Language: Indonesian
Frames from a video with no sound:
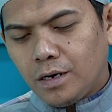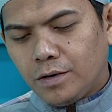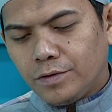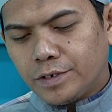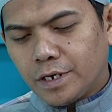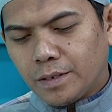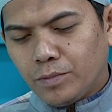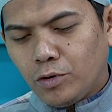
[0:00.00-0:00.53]

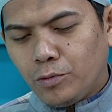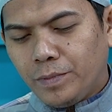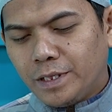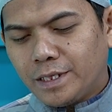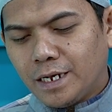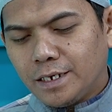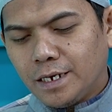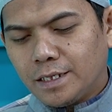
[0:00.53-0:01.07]
Ustaz mau
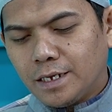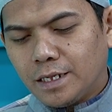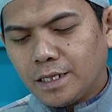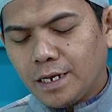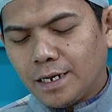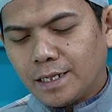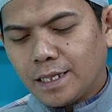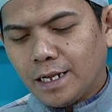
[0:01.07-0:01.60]
bertanya
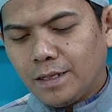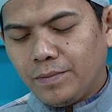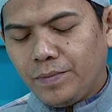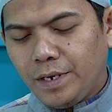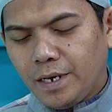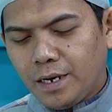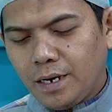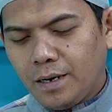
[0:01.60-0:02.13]
tentang
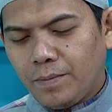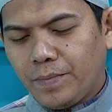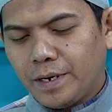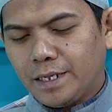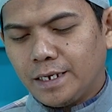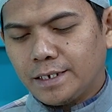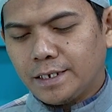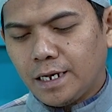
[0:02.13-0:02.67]
talbiyah
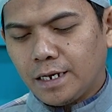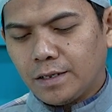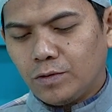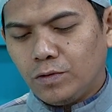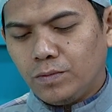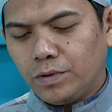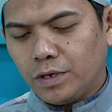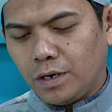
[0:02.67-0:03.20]
pada saat
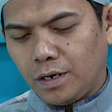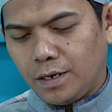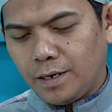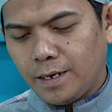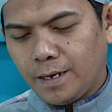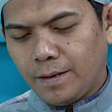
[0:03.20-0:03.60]
umrah.